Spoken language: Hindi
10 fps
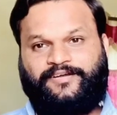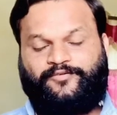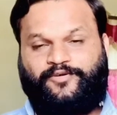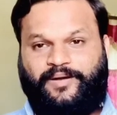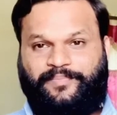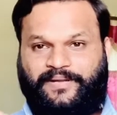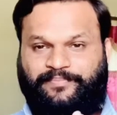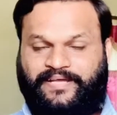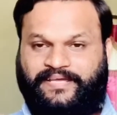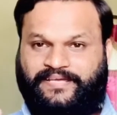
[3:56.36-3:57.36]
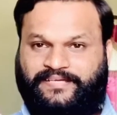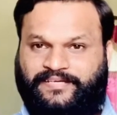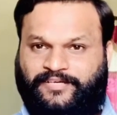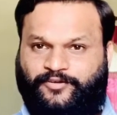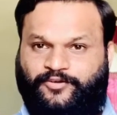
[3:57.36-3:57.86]
वहाँ पर अपना एक
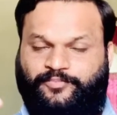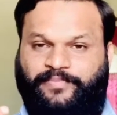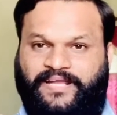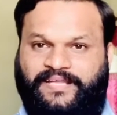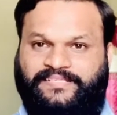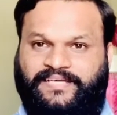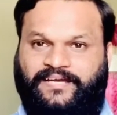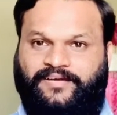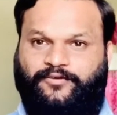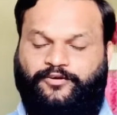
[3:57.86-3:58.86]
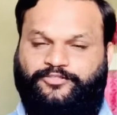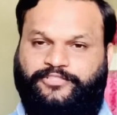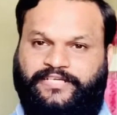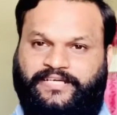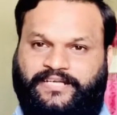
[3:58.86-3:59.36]
ग्रुप बना लिया और जो
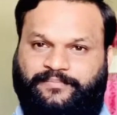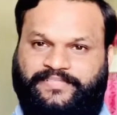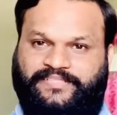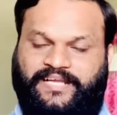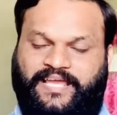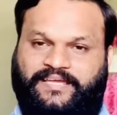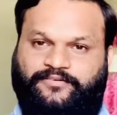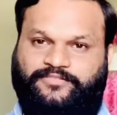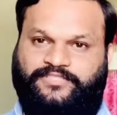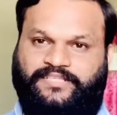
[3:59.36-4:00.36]
टिकट हमें दे रहा है उसकी